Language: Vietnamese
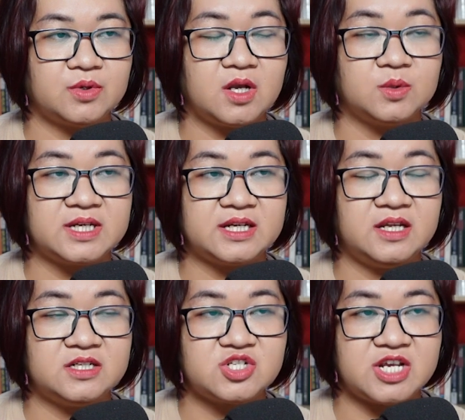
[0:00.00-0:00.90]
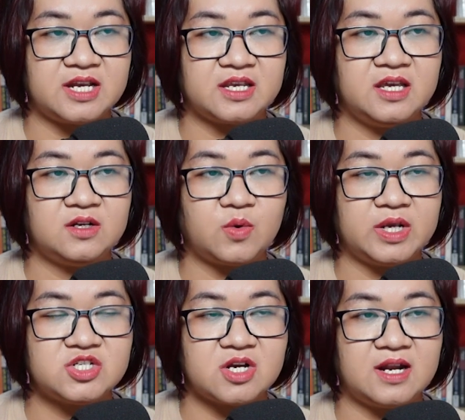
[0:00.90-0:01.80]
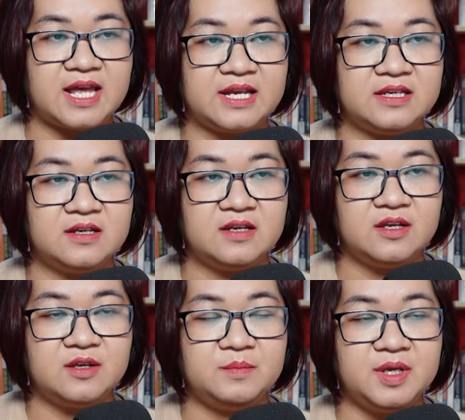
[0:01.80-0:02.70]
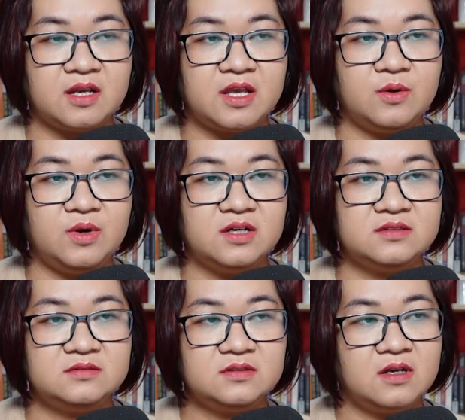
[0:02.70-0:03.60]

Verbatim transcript: cậu thanh niên trẻ Kiên quay trở lại, miệng kêu lớn.